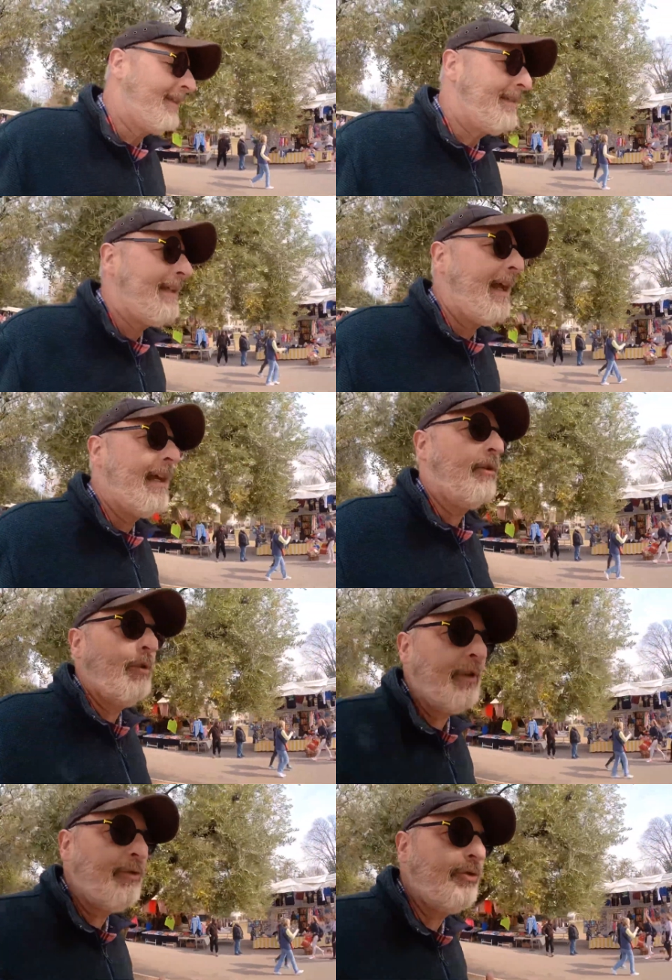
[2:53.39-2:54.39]
sì ecco
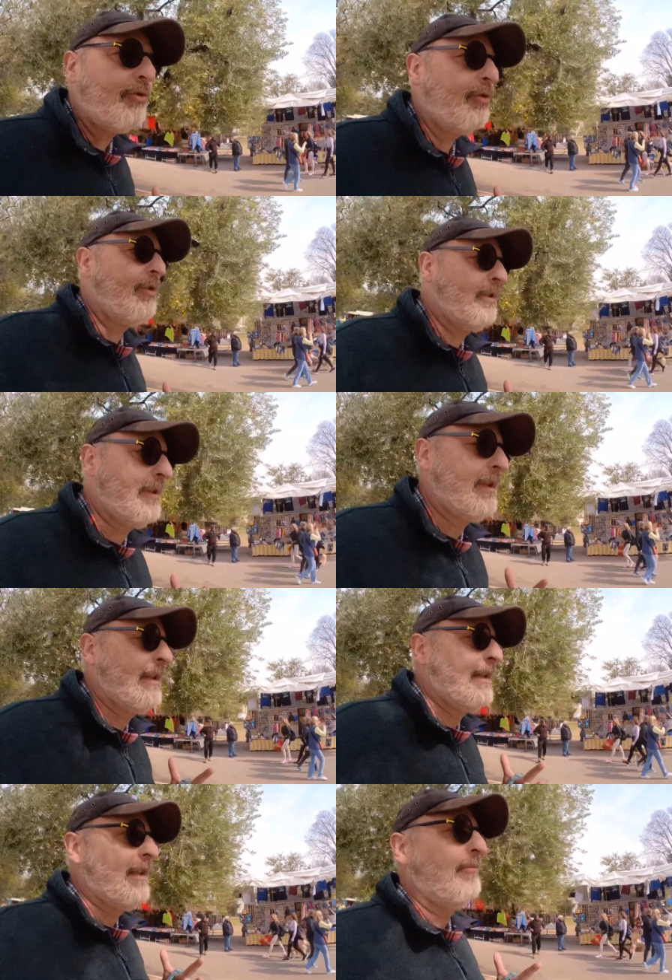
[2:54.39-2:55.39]
quando ci sono
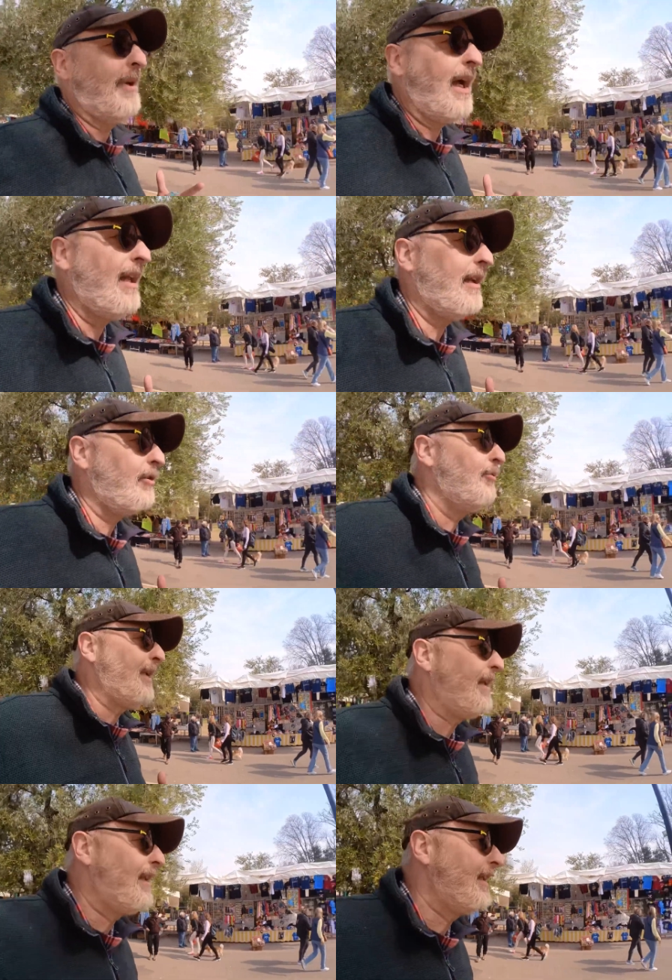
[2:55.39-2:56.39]
magari
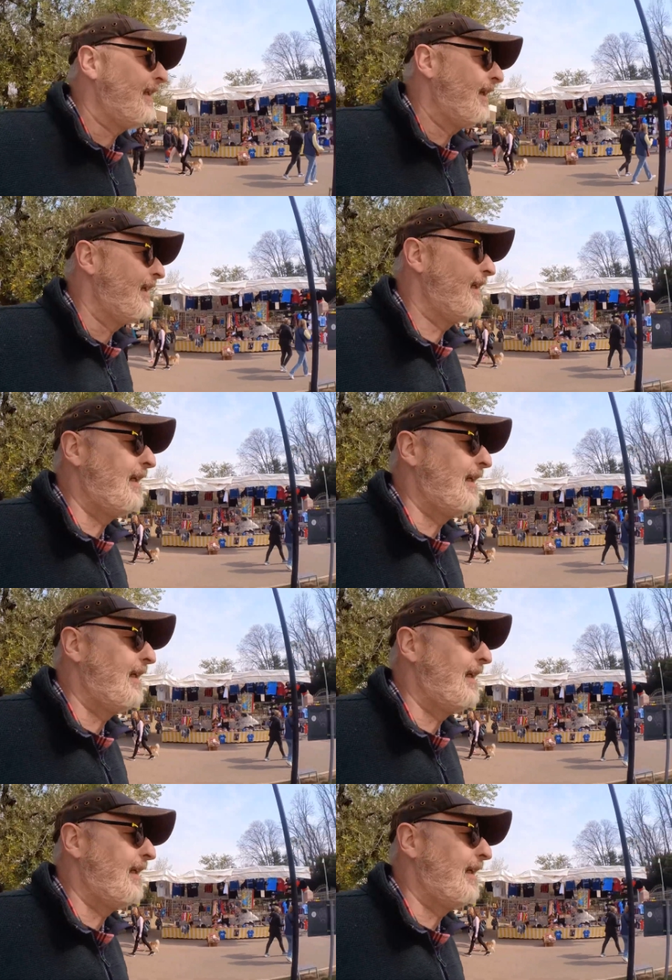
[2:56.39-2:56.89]
argomenti